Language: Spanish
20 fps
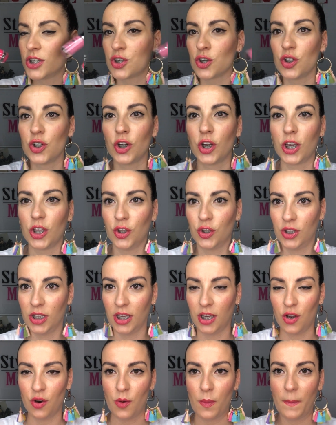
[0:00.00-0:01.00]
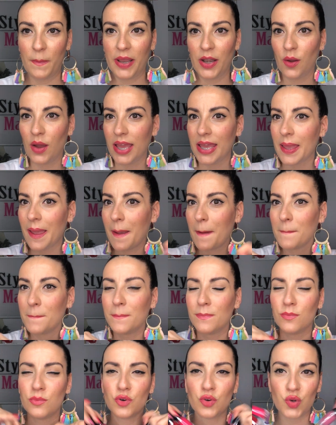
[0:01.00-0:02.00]
son los que yo tengo, pero hay
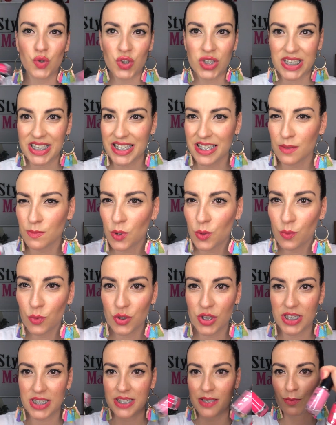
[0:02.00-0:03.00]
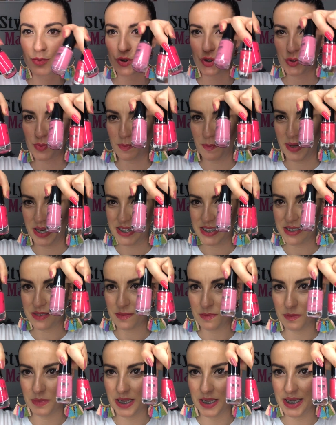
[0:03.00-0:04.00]
muchísimos, muchísimos más,
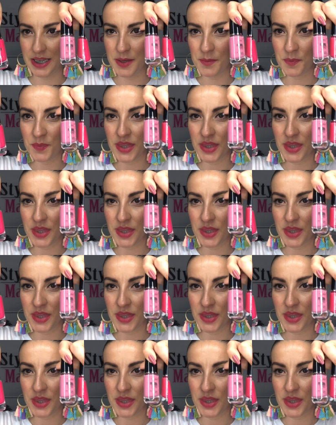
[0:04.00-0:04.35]
¿vale?